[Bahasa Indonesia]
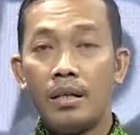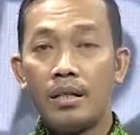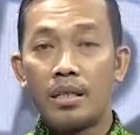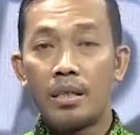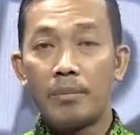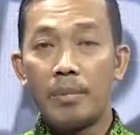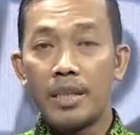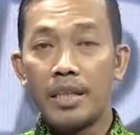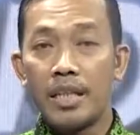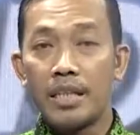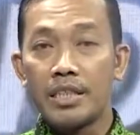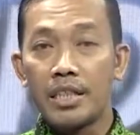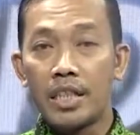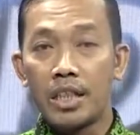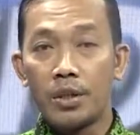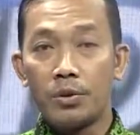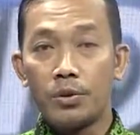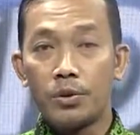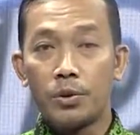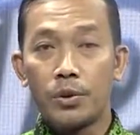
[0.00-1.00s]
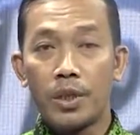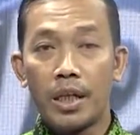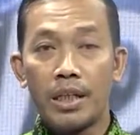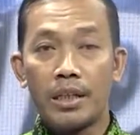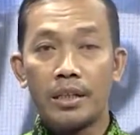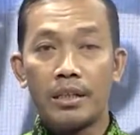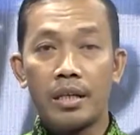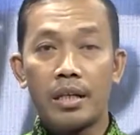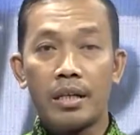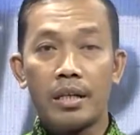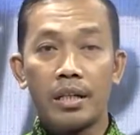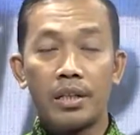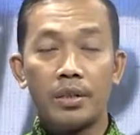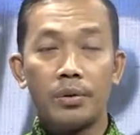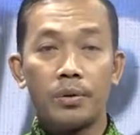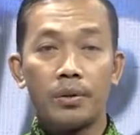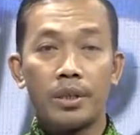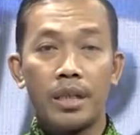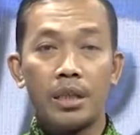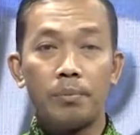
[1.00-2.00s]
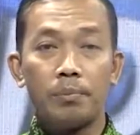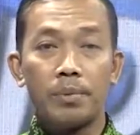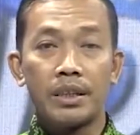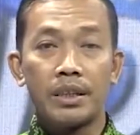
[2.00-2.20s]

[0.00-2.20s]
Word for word: Sebanyak 1 juta liter reduktan